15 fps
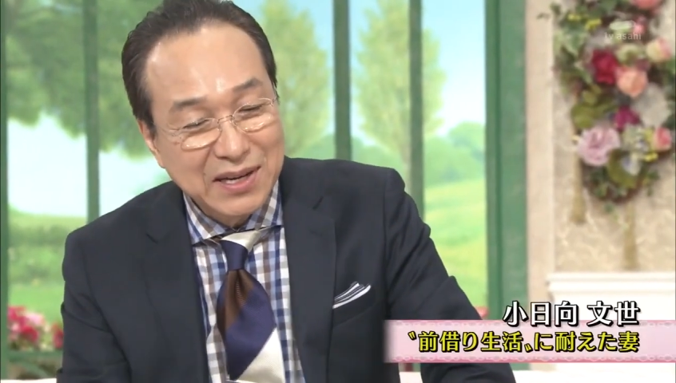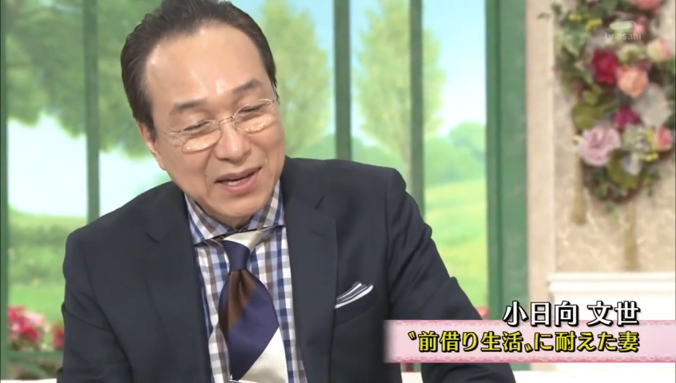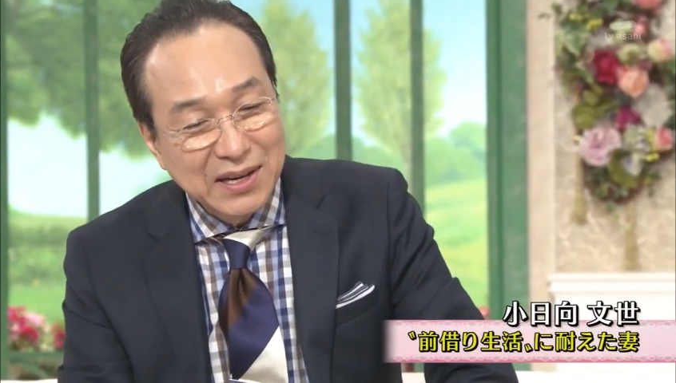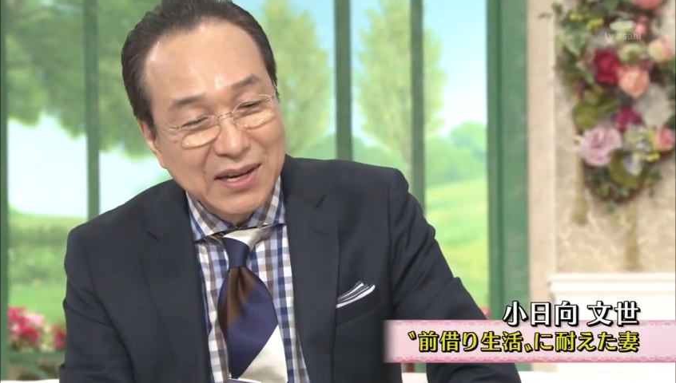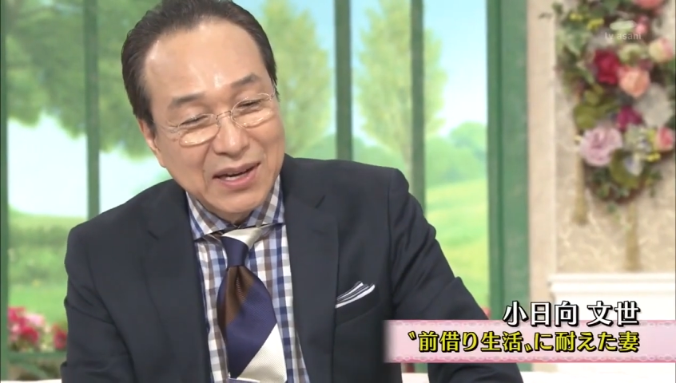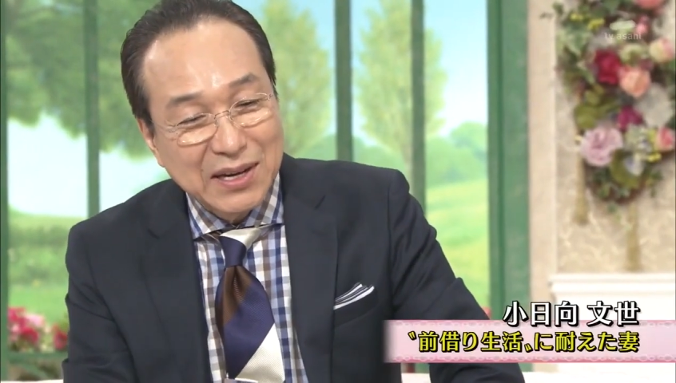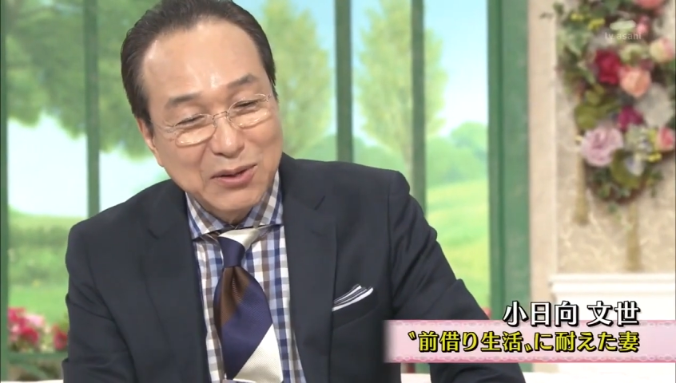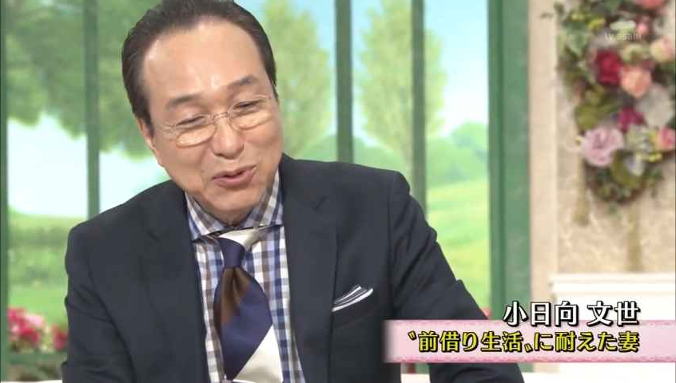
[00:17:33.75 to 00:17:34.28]
は
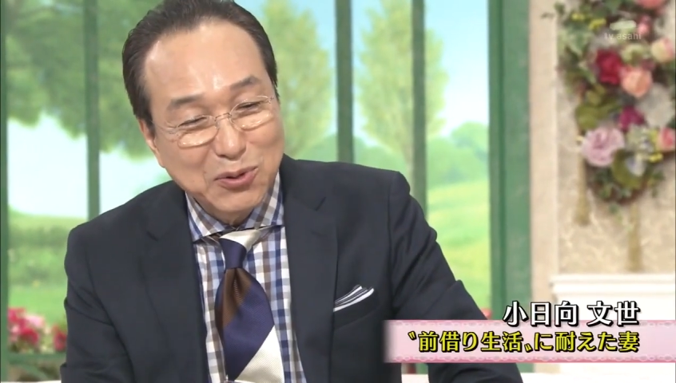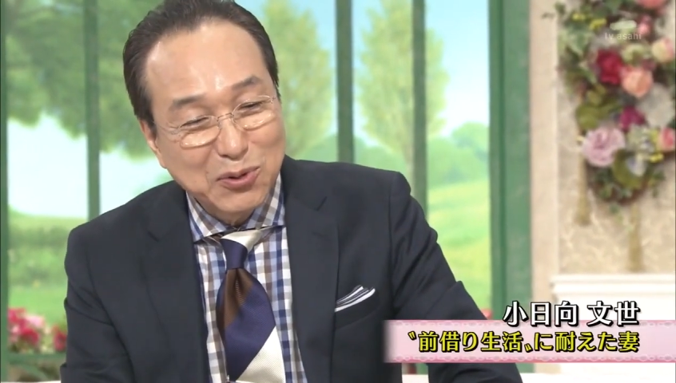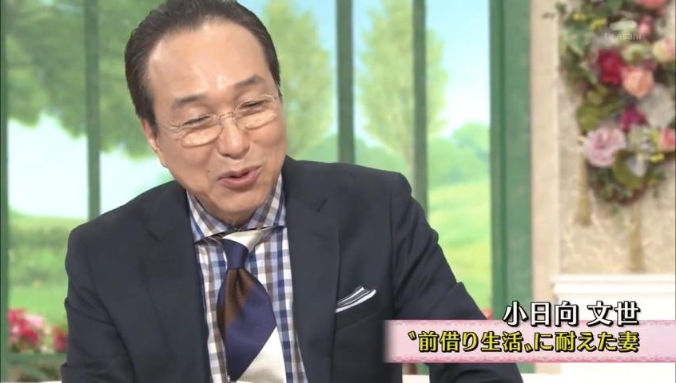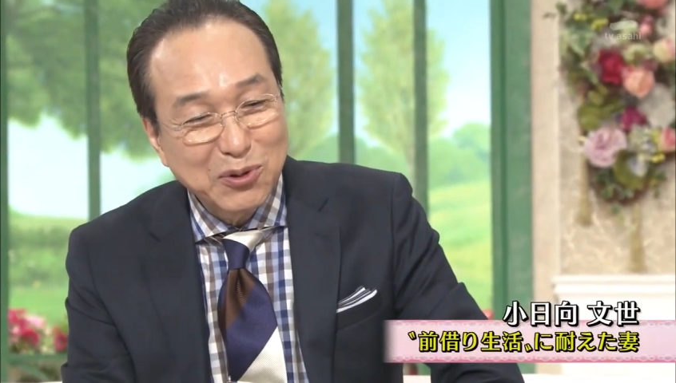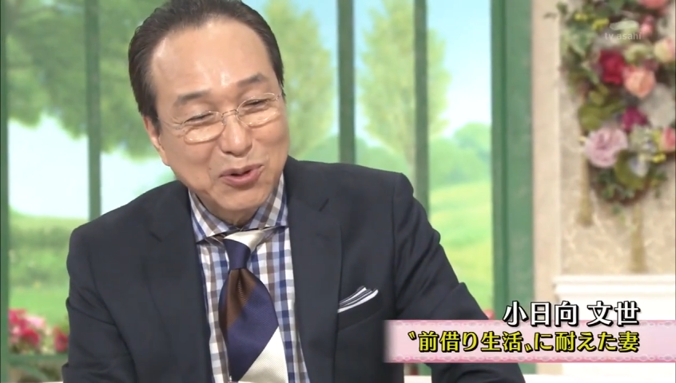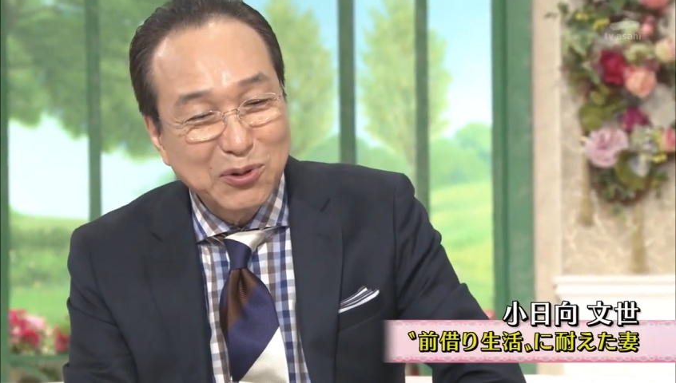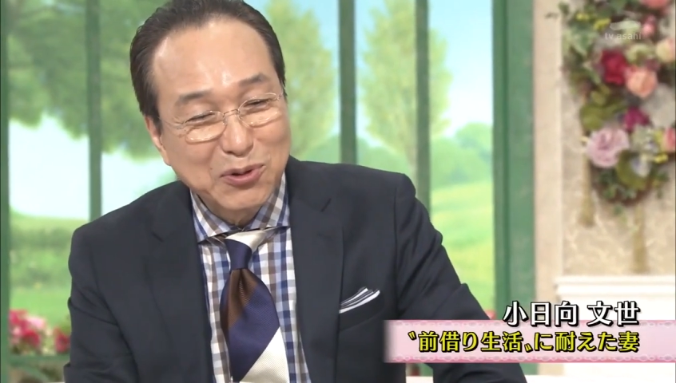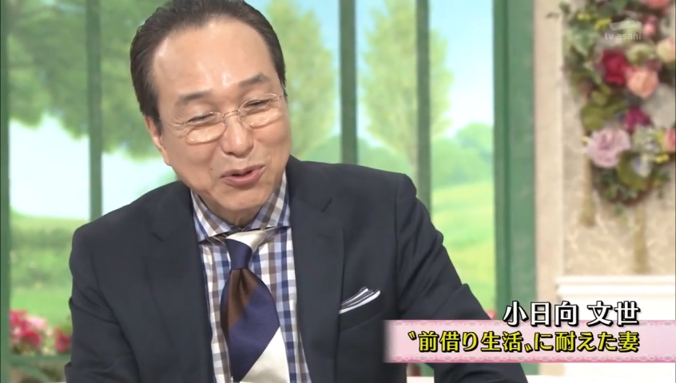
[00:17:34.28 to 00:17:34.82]
ね、
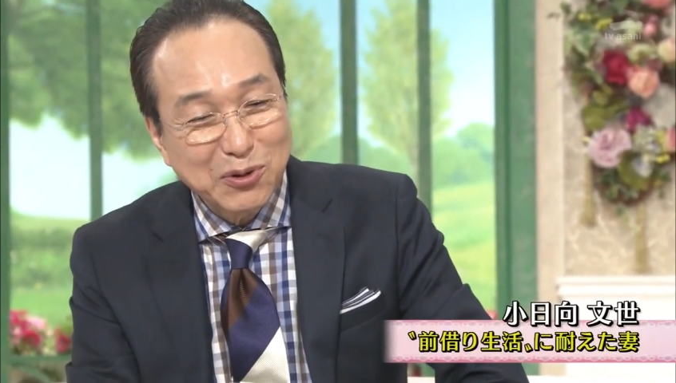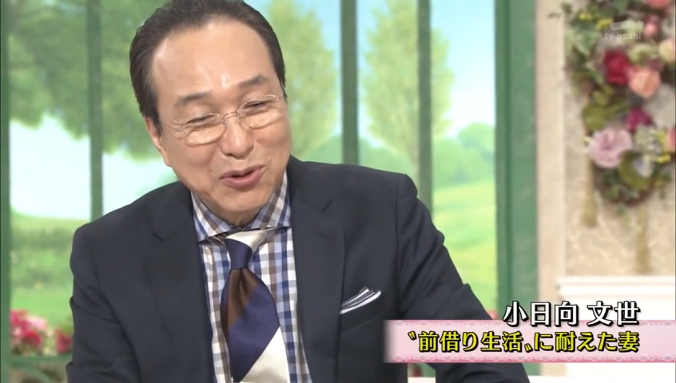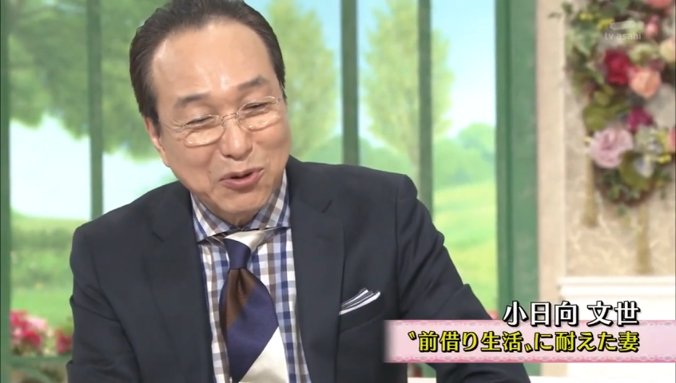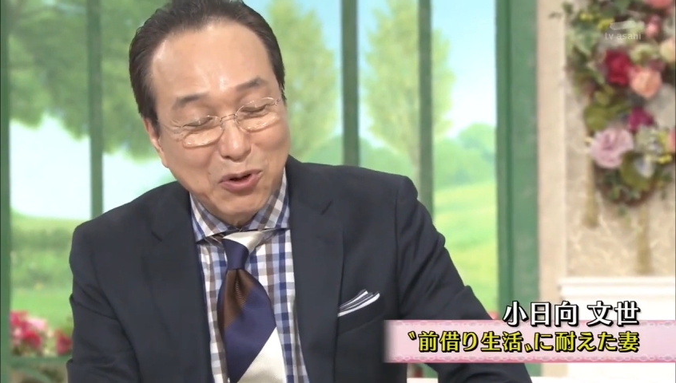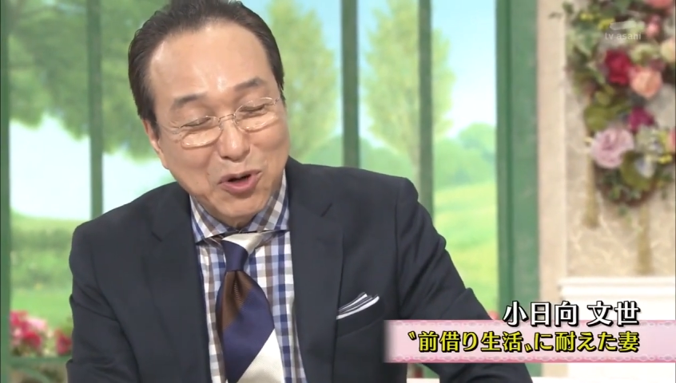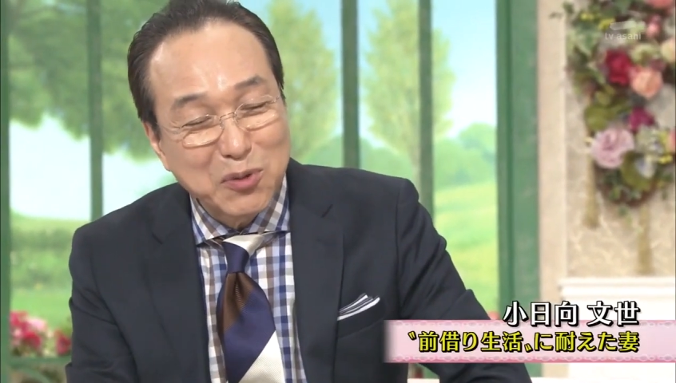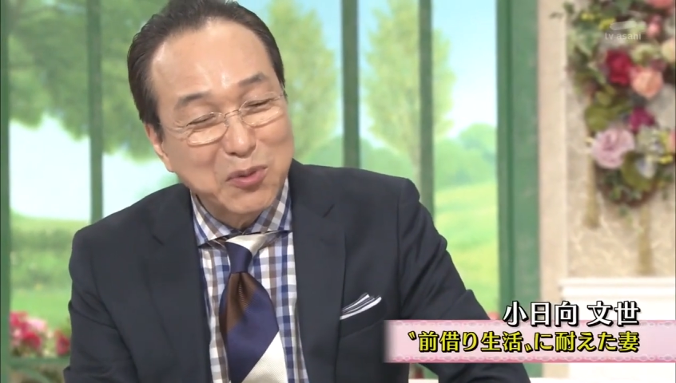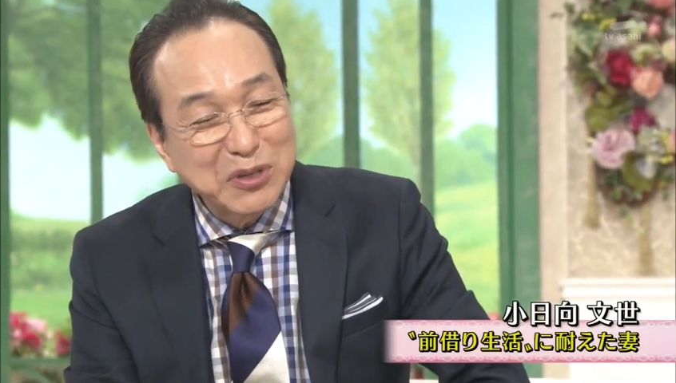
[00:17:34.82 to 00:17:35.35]
あ
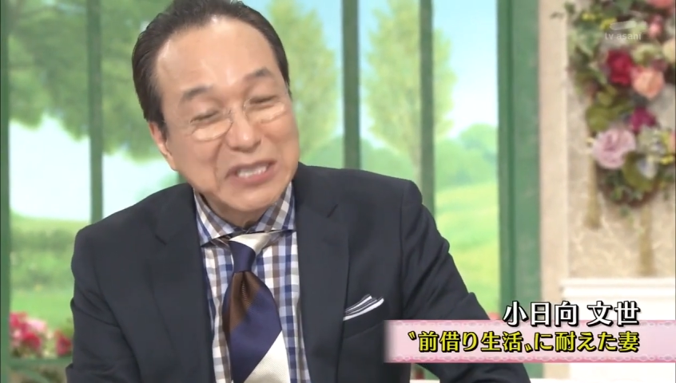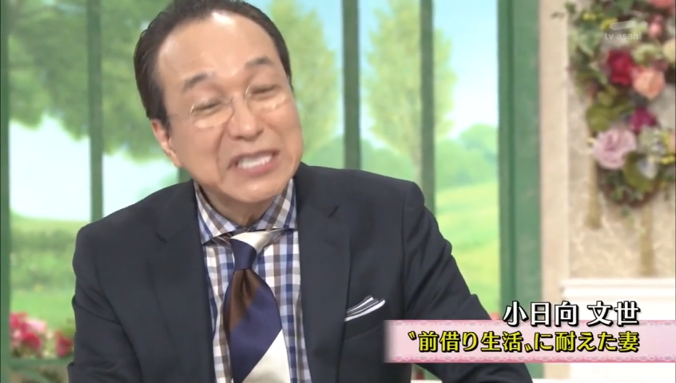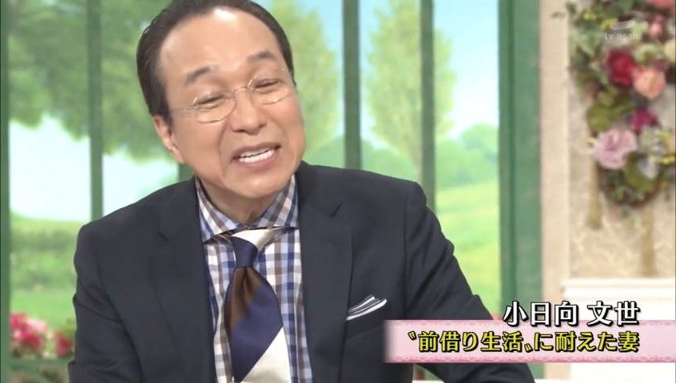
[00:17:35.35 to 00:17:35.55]
の